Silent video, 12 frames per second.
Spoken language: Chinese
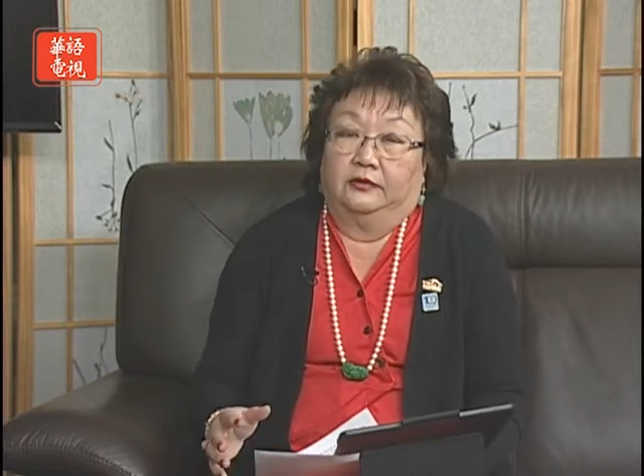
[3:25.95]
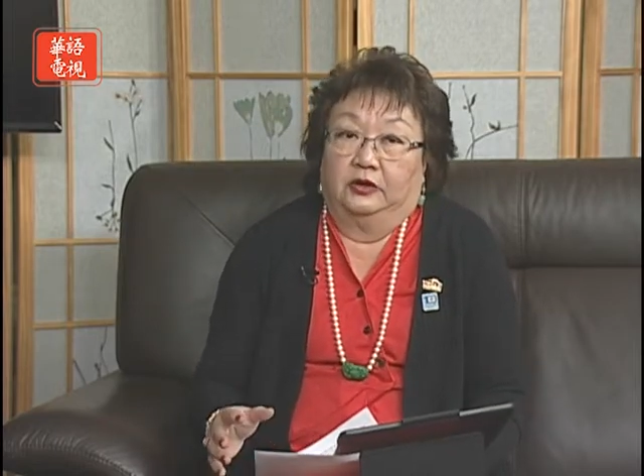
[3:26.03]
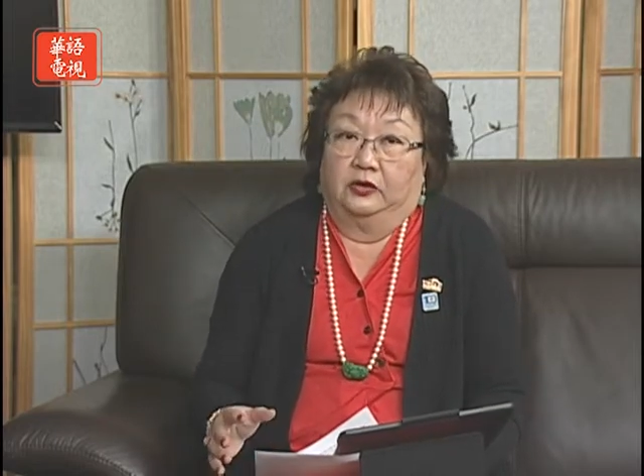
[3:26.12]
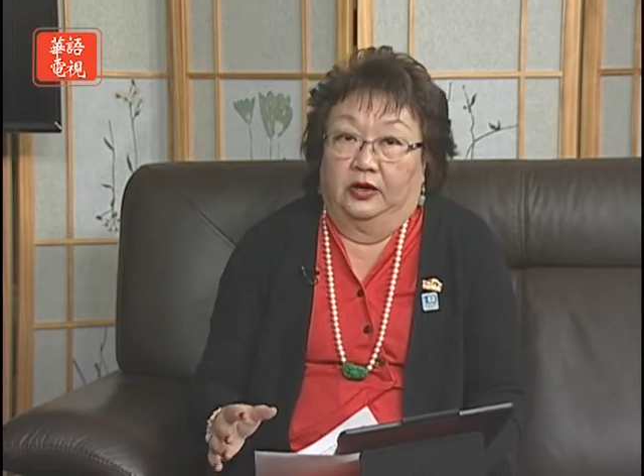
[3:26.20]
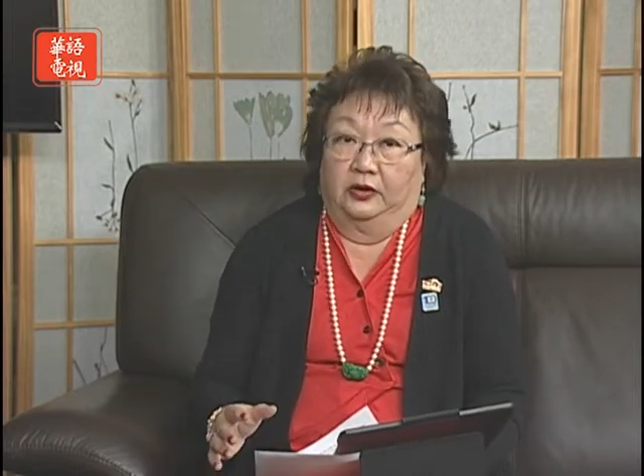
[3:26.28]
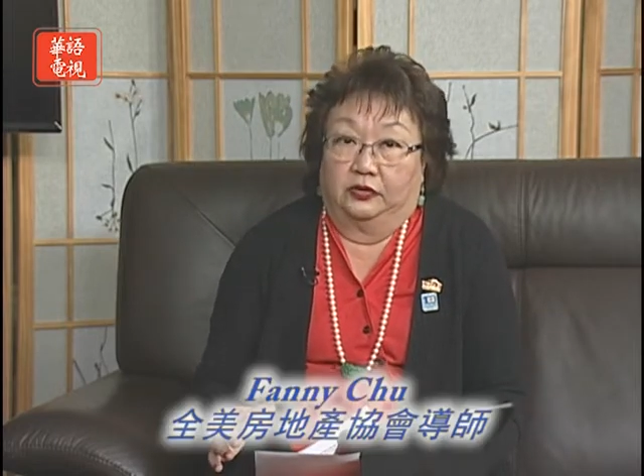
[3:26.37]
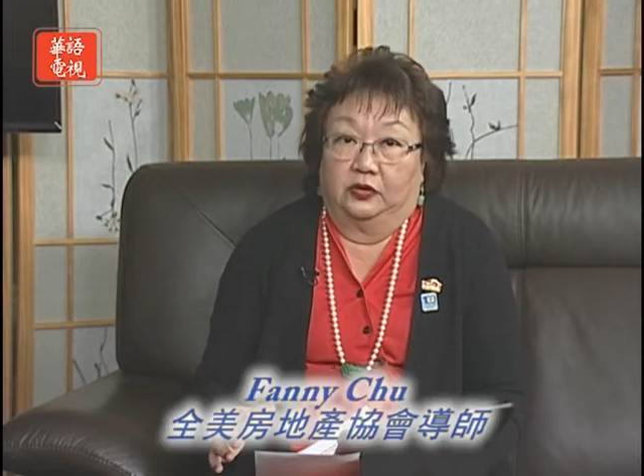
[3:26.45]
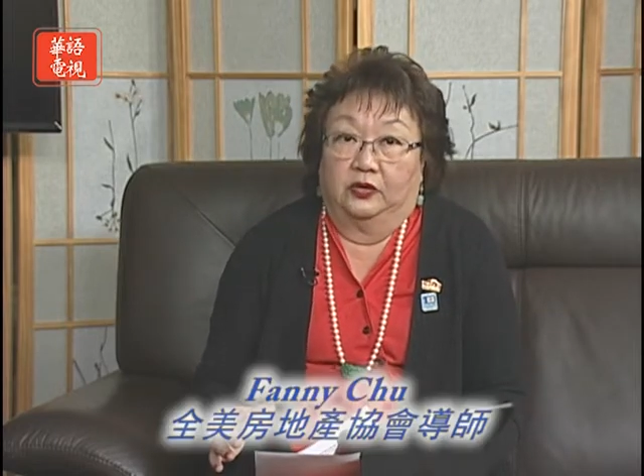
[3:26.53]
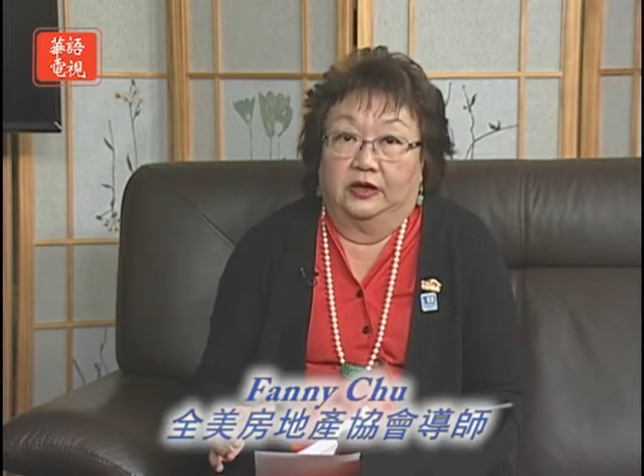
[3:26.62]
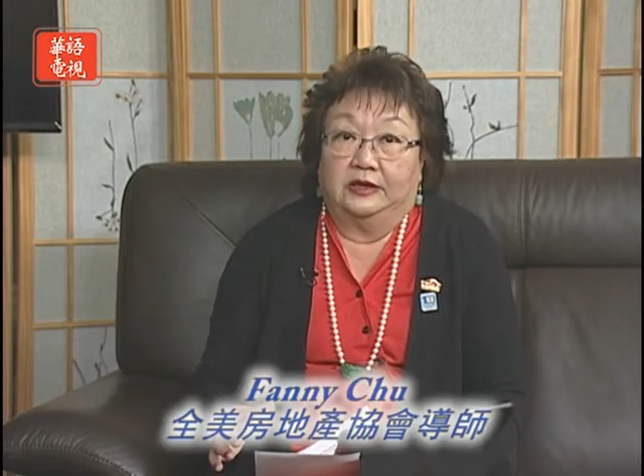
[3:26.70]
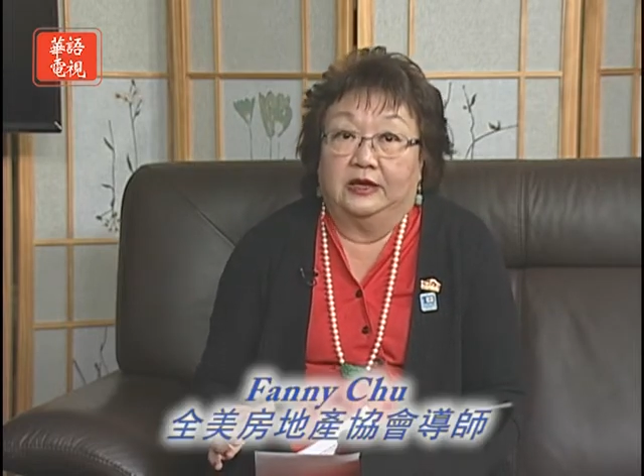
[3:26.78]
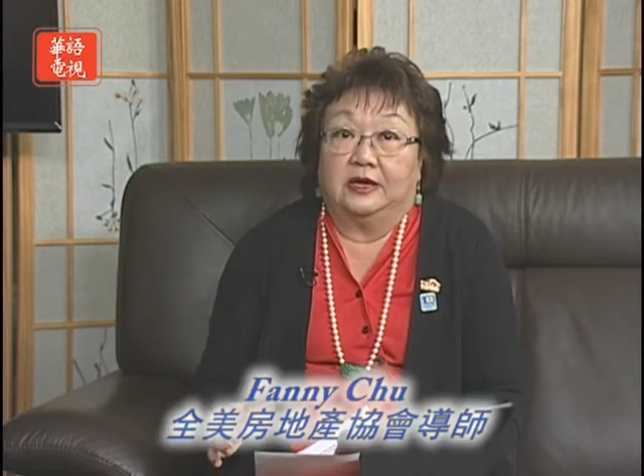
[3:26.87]
有很多
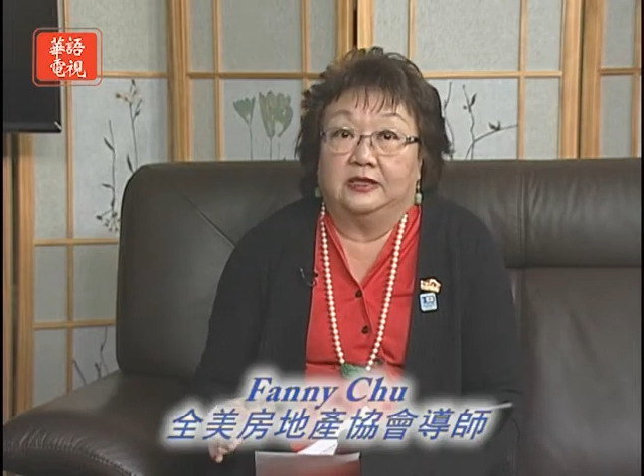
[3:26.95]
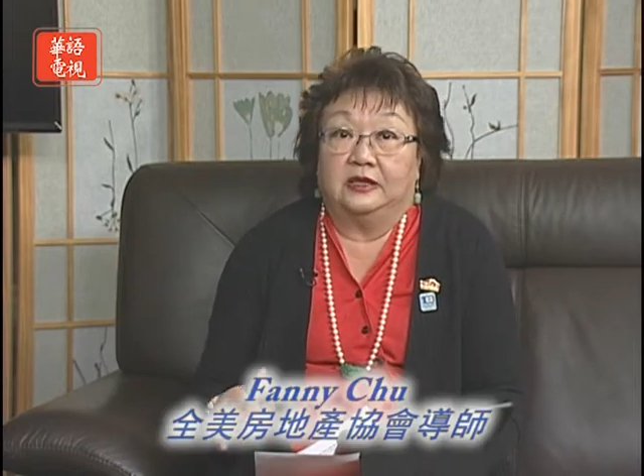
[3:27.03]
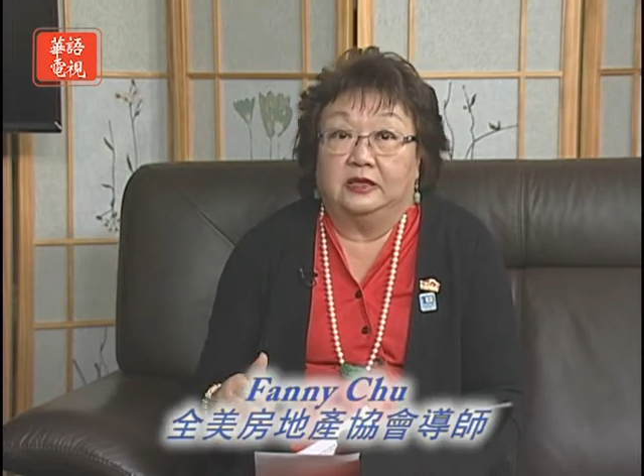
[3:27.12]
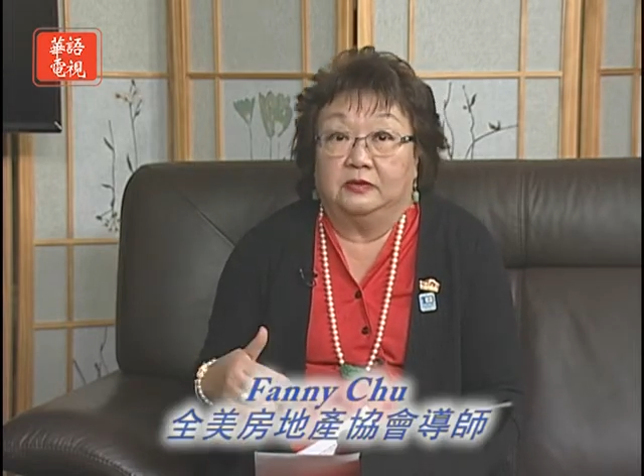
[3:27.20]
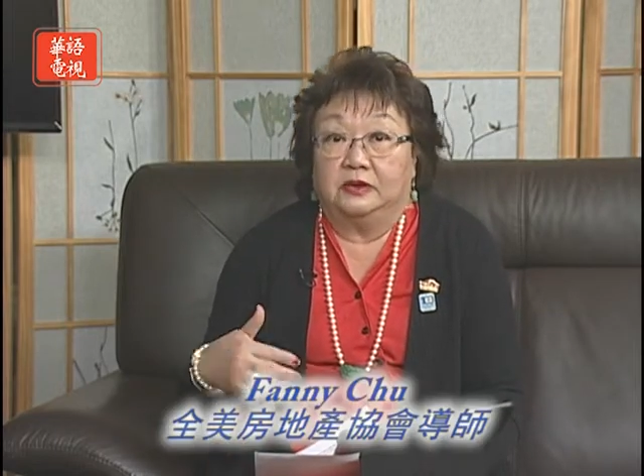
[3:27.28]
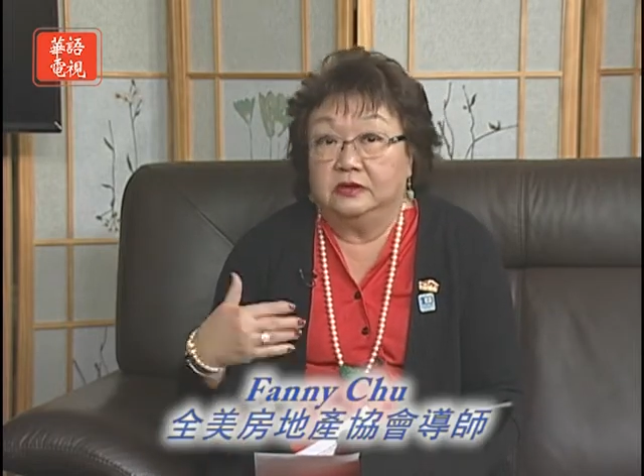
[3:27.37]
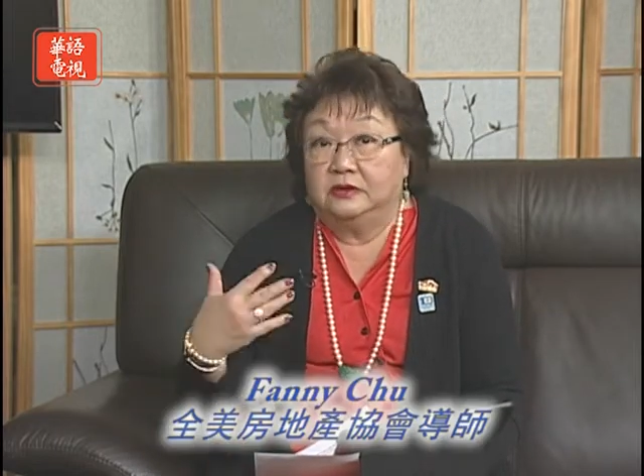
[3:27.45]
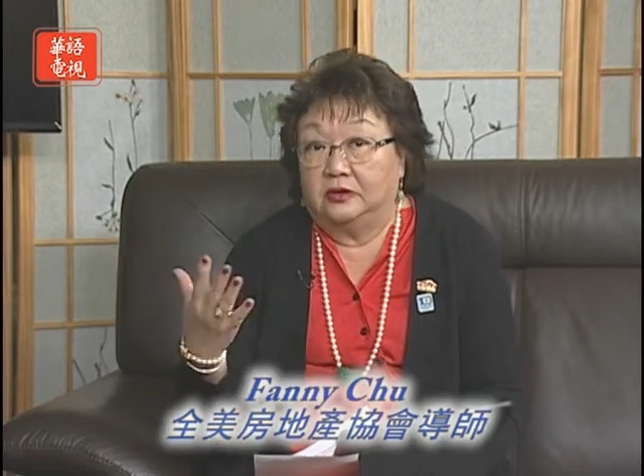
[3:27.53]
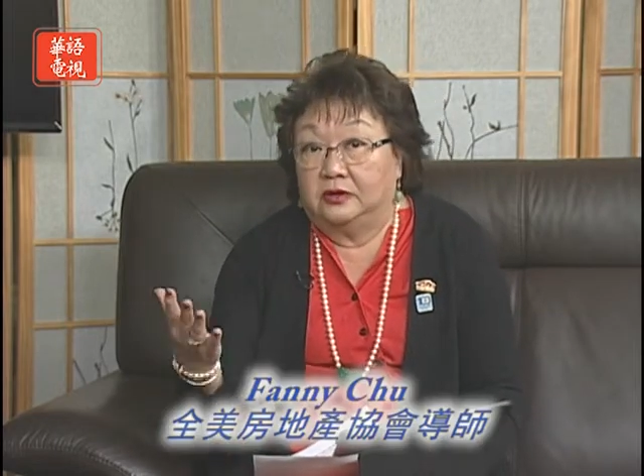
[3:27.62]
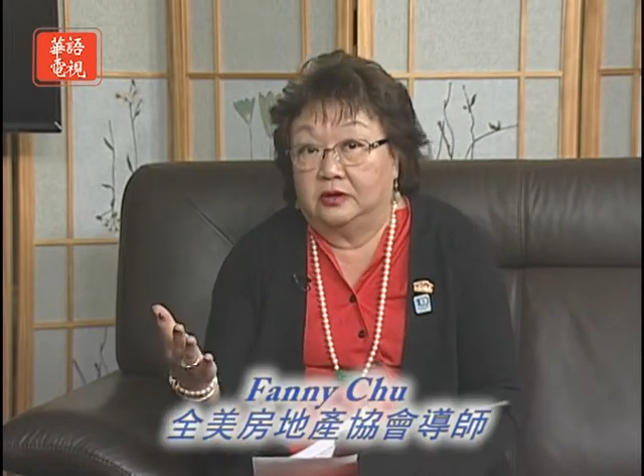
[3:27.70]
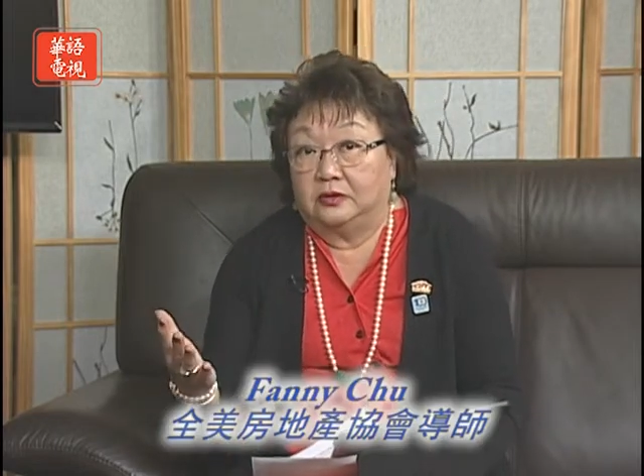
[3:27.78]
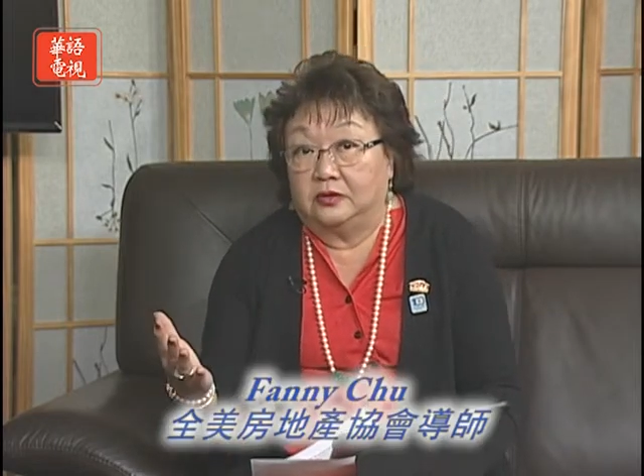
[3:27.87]
人呢，你们有很